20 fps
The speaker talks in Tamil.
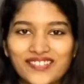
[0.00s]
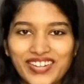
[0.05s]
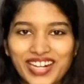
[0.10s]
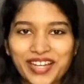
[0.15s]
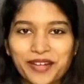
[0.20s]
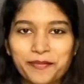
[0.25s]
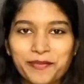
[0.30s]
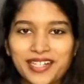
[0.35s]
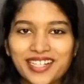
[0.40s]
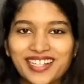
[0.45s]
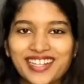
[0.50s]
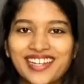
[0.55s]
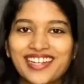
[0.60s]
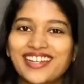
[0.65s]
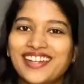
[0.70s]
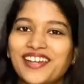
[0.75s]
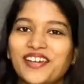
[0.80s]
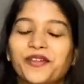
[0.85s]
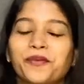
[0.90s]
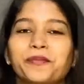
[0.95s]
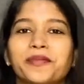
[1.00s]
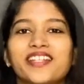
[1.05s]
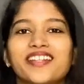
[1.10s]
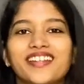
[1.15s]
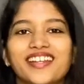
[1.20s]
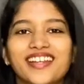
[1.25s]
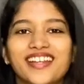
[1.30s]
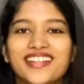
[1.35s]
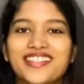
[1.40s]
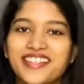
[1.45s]
வணக்கம் மக்களே எல்லாரும் எப்படி
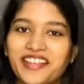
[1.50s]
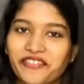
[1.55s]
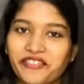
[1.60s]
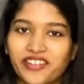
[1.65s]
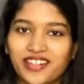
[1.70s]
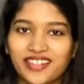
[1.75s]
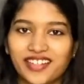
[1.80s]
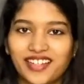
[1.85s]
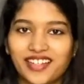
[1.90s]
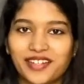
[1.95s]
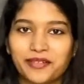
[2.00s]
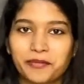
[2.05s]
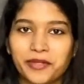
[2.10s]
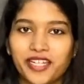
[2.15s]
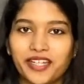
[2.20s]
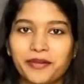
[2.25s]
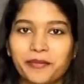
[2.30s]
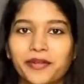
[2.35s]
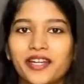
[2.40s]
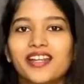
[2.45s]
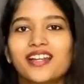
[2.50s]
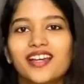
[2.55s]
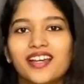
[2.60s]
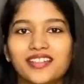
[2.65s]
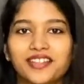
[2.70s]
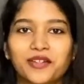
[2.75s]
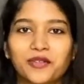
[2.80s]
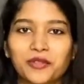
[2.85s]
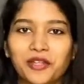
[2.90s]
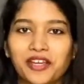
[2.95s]
இருக்கீங்க சேஃபாக இருக்கீங்க அப்படின்னு நம்புறேன்
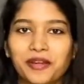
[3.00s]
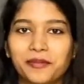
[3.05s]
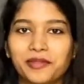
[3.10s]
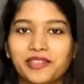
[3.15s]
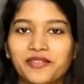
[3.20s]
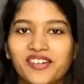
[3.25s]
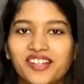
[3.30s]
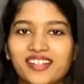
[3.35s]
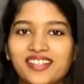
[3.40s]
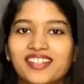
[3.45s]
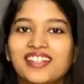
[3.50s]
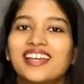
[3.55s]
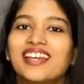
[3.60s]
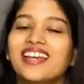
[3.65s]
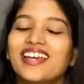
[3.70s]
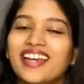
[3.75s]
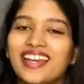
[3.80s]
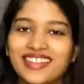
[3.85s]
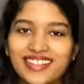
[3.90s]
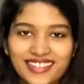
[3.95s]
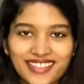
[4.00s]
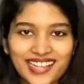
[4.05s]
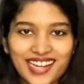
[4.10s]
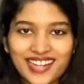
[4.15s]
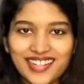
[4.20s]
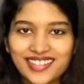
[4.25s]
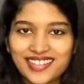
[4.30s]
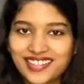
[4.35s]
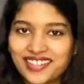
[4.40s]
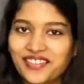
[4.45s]
நான் தான் உதய மதிவானன் இந்த
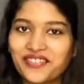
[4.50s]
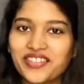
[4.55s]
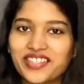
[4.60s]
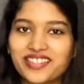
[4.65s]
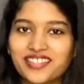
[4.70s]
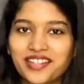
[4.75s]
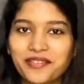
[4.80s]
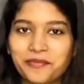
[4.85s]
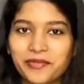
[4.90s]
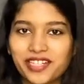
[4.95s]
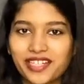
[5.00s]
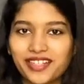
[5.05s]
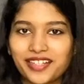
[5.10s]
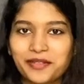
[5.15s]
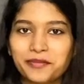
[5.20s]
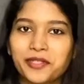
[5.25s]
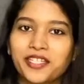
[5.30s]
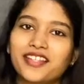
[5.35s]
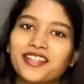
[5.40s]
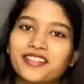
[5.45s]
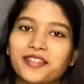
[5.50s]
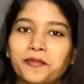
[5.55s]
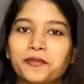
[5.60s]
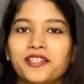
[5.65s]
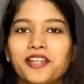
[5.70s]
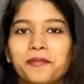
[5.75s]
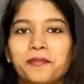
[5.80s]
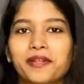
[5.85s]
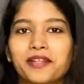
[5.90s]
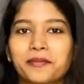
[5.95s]
சேனலுக்கு இதை ஃபஸ்ட் டைம் வரீங்க அப்படின்னா
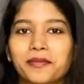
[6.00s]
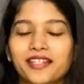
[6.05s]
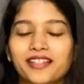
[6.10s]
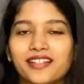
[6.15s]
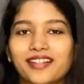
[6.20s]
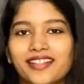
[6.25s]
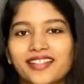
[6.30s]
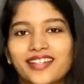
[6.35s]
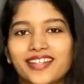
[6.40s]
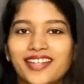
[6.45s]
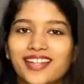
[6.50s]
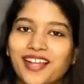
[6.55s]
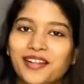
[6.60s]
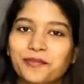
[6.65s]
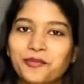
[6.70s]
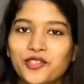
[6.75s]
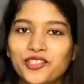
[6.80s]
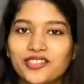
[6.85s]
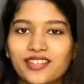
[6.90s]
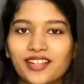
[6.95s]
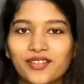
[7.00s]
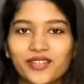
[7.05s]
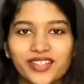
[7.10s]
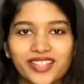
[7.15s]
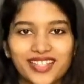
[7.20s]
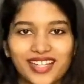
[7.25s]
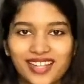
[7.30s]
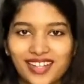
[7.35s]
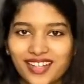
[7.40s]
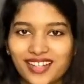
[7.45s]
சப்ஸ்கிரைப் பண்ண மறந்துடாதீங்க என்னால் முடிஞ்ச
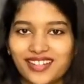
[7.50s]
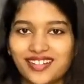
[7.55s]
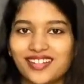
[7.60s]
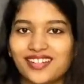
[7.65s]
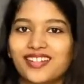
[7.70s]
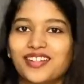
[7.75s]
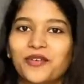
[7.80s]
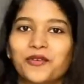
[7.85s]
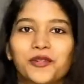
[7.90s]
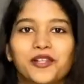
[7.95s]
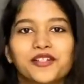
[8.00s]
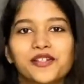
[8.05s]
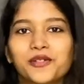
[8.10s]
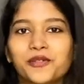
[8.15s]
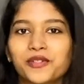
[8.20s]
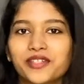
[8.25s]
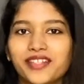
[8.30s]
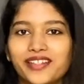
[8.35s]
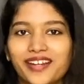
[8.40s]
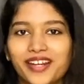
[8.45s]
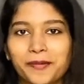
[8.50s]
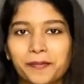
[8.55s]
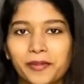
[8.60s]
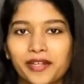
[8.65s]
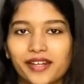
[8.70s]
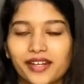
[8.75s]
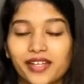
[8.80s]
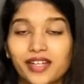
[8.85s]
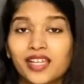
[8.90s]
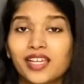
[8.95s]
அளவுக்கு நல்ல கண்டென்ட் நான் உங்களுக்கு கொடுக்க ட்ரை
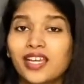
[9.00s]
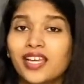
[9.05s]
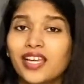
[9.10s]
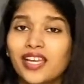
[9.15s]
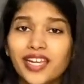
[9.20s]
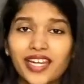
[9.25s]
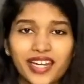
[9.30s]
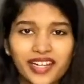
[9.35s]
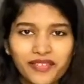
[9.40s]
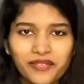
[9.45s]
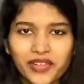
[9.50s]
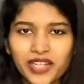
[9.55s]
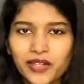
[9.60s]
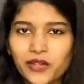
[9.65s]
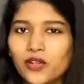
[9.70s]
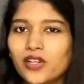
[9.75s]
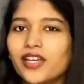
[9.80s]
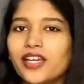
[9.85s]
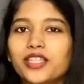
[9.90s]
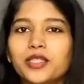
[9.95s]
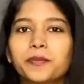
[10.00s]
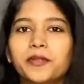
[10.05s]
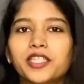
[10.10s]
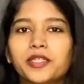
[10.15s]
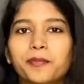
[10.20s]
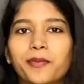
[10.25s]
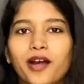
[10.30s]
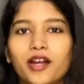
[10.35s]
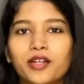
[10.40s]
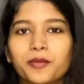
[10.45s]
பண்ணுறேன் இன்னைக்கு வீடியோவில் எதை
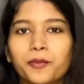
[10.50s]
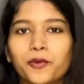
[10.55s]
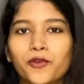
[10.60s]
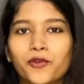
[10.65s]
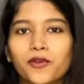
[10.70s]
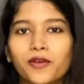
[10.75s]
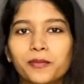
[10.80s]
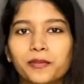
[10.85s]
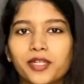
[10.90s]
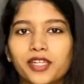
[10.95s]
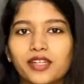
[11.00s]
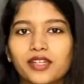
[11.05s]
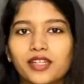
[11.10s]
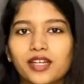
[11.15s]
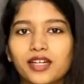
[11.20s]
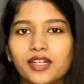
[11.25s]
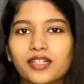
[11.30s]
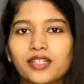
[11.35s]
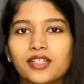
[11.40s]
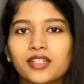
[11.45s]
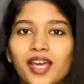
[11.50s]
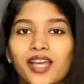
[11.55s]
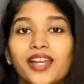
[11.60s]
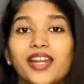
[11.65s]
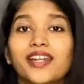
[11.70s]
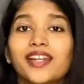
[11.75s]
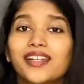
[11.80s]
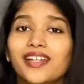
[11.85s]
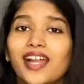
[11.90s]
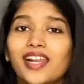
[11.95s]
பற்றி பார்க்க போகிறோம் அப்படின்னா
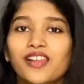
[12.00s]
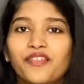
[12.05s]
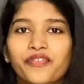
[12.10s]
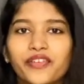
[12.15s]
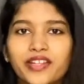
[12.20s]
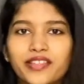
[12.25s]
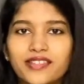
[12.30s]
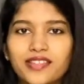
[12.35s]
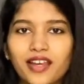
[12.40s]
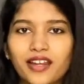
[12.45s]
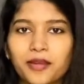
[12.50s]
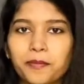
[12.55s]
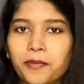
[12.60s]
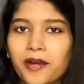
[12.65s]
ரெண்டு நல்ல ஃப்ரெண்ட்ஸான